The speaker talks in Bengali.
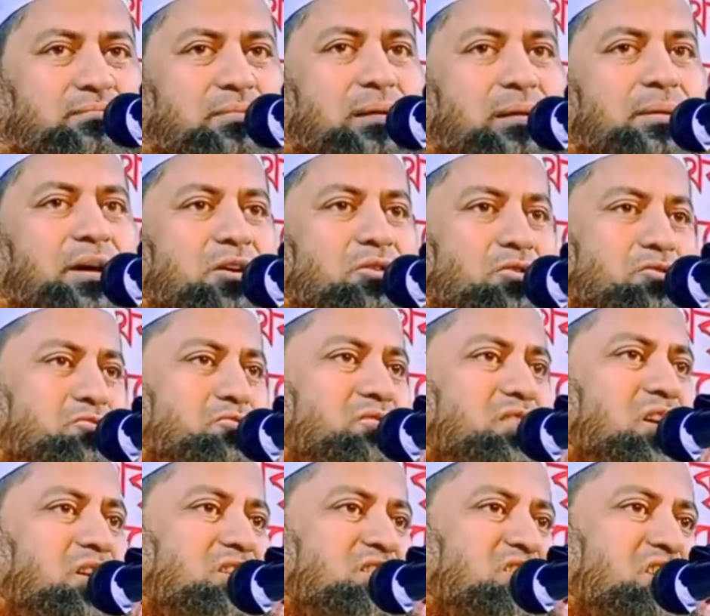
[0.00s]
বাবা
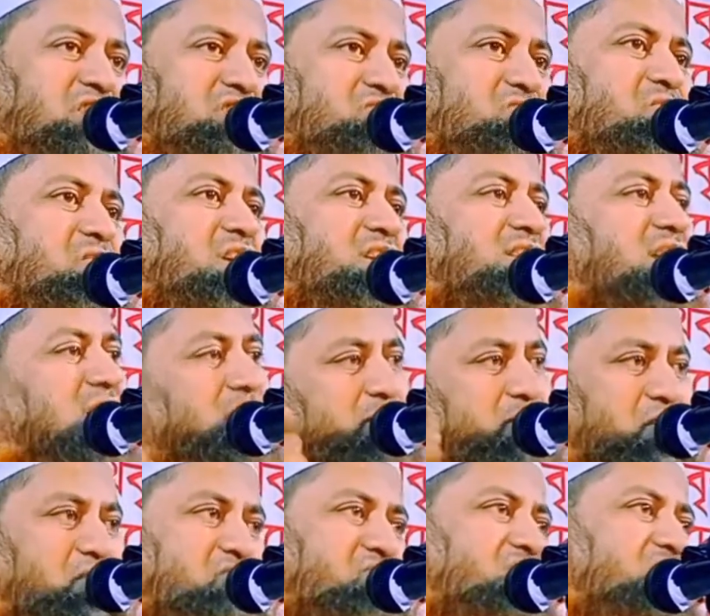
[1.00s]
গর্তটা শেষ করি
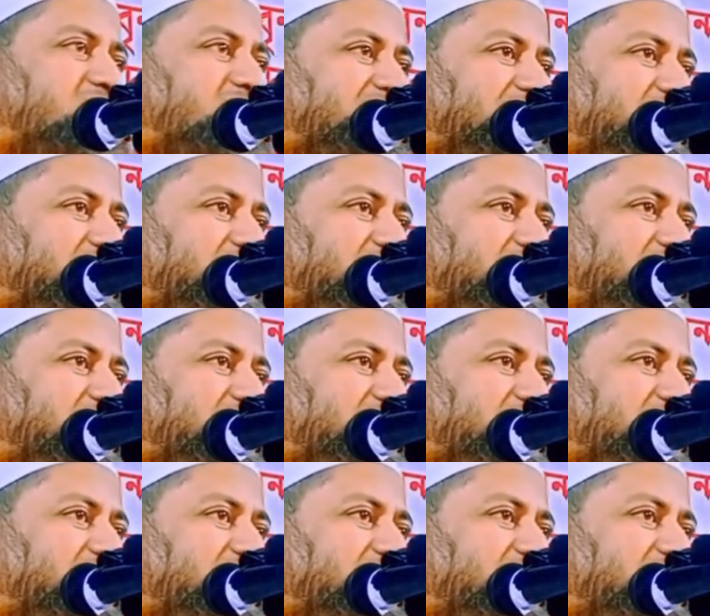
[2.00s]
তারপরে এসো